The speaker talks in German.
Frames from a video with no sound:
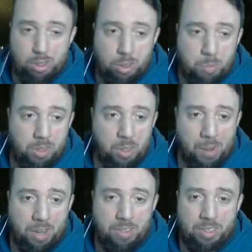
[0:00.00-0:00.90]
Spiel
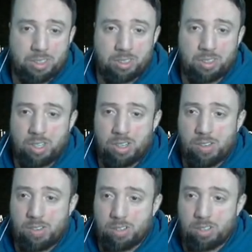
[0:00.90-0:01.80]
normalerweise.
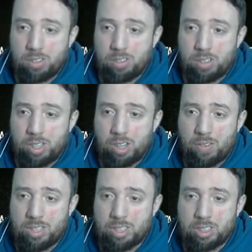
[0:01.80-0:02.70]
Jeder
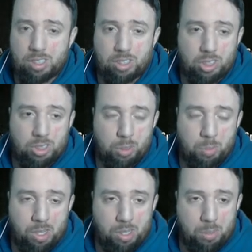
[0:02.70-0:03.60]
weiß das, dass ich dieses Spiel
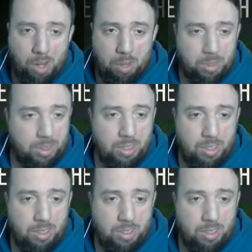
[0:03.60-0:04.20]
liebe, aber